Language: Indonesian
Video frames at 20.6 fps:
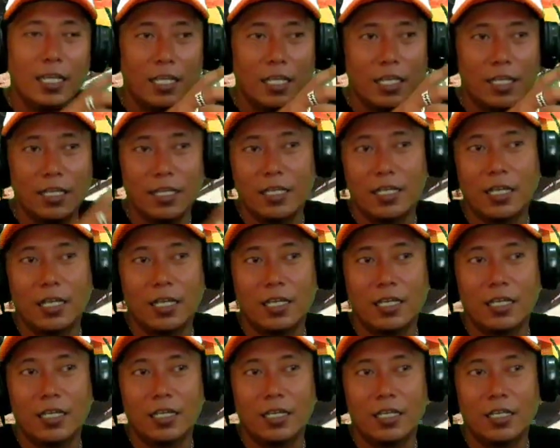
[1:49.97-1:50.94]

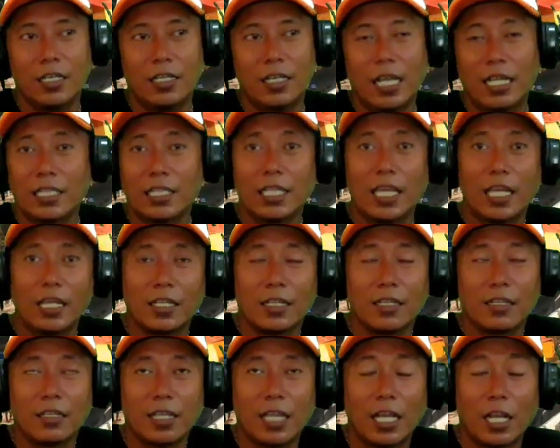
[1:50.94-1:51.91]
uh,
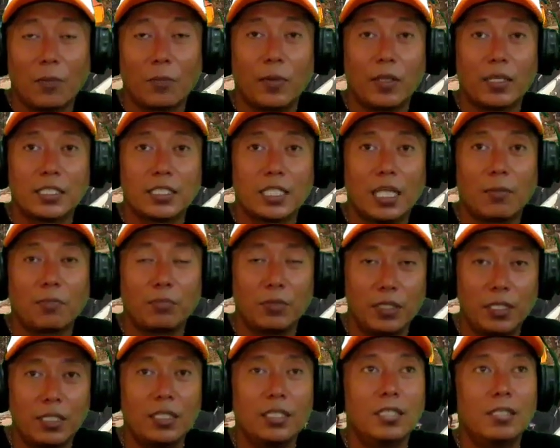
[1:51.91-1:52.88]
latihan karapan sapi